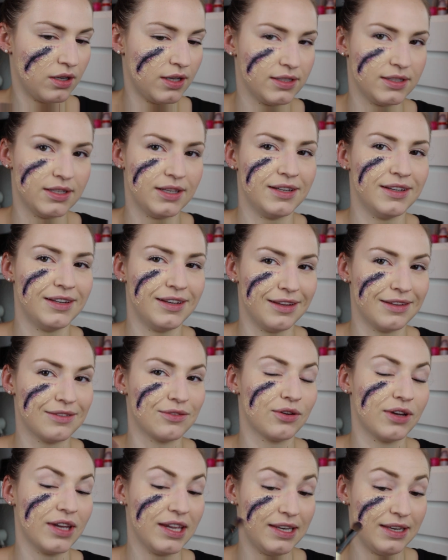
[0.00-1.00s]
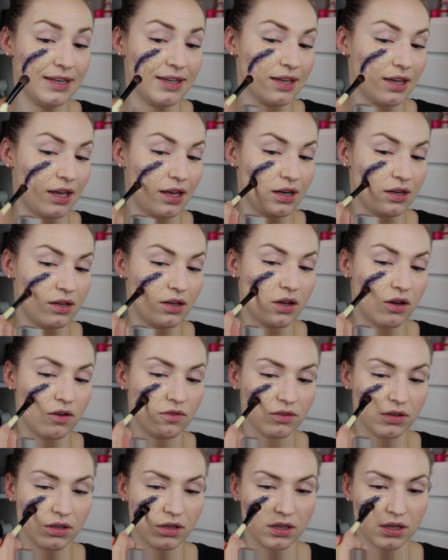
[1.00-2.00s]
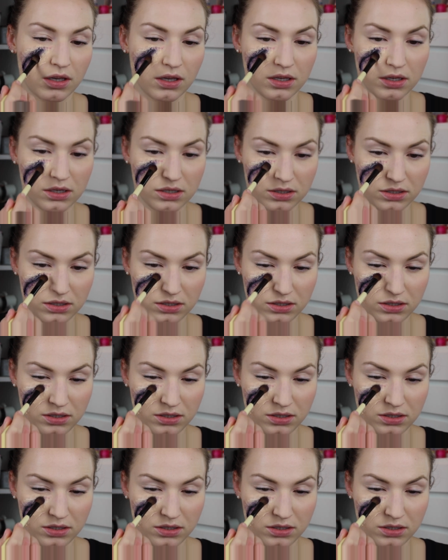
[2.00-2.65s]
Als hättet ihr so richtig eine drauf gekriegt.